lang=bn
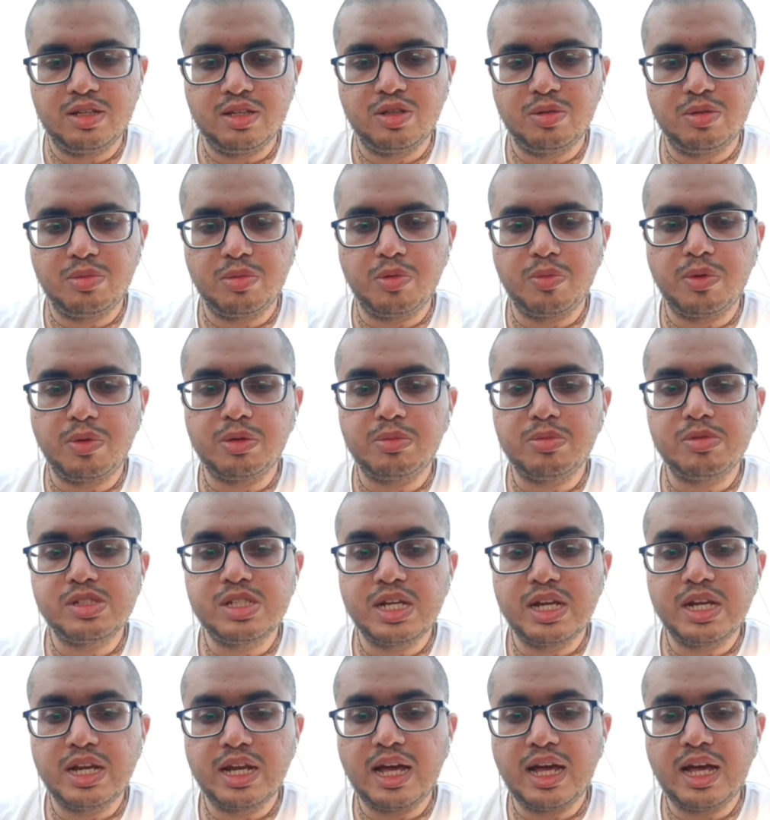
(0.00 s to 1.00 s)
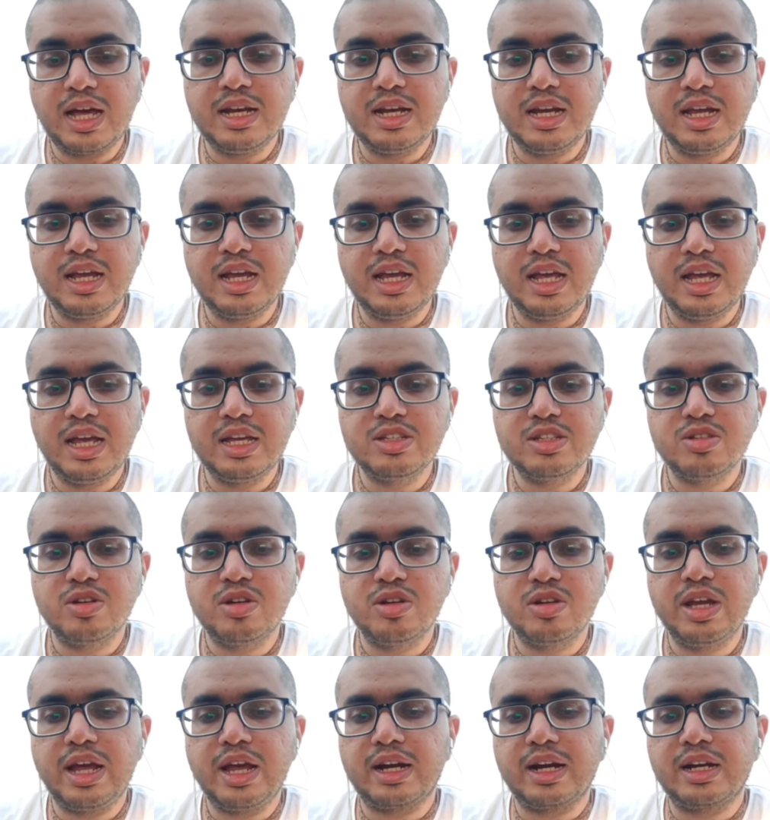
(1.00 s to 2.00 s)
তো বলছেন এখানে এই
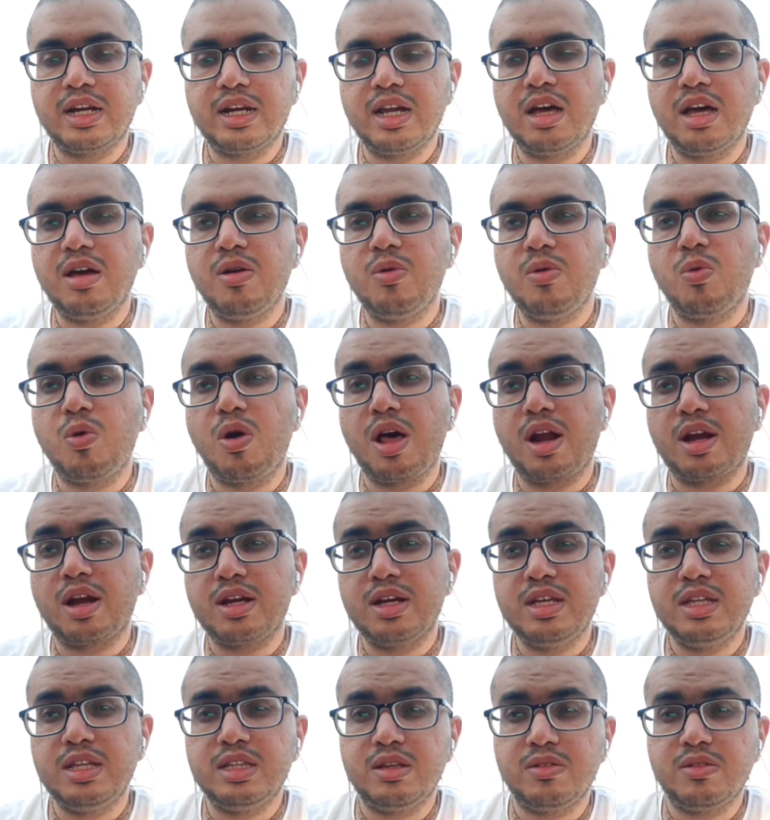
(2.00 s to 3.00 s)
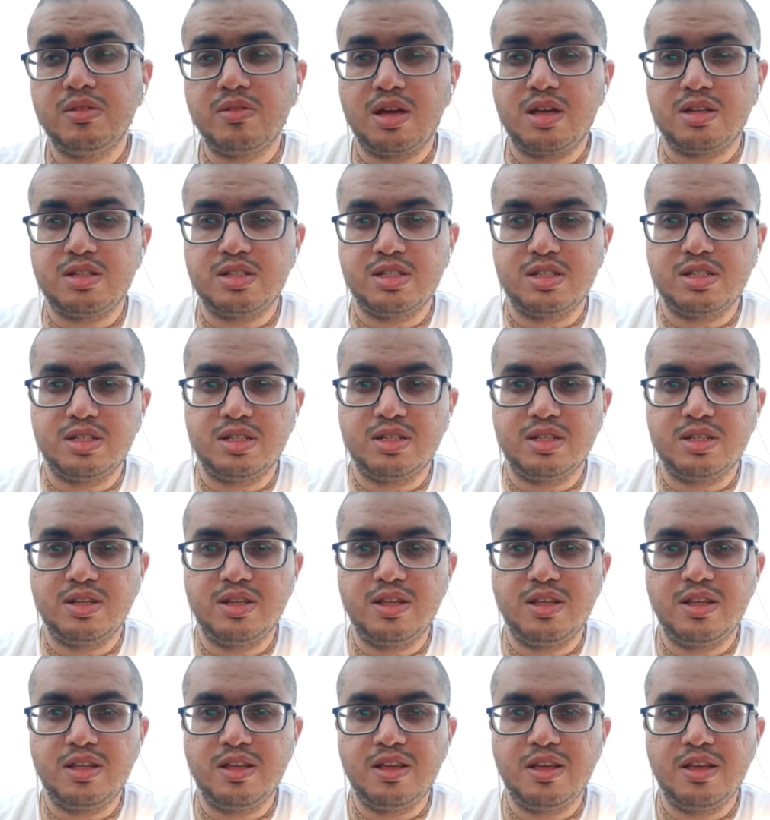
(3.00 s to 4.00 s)
জন্যে একটা ওয়ার্নিং দেওয়া আছে
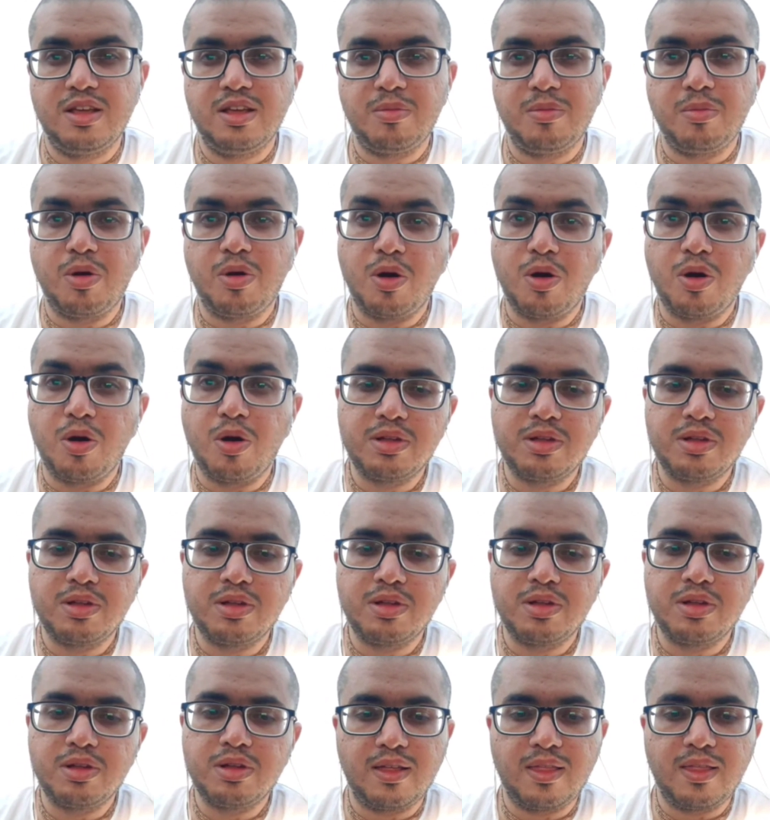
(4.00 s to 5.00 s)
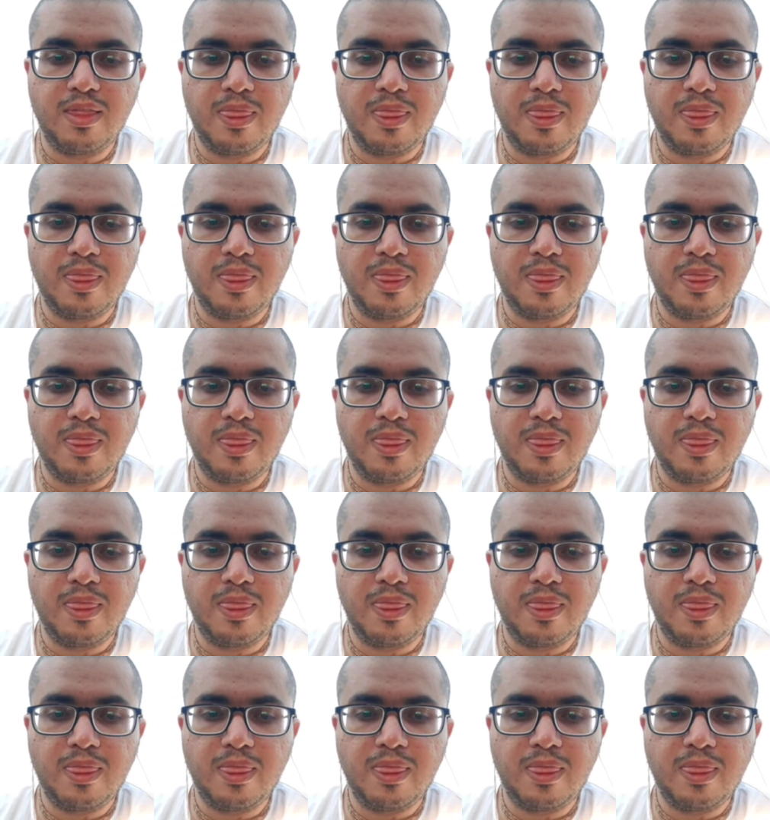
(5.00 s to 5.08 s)
ভগবান দ্বারা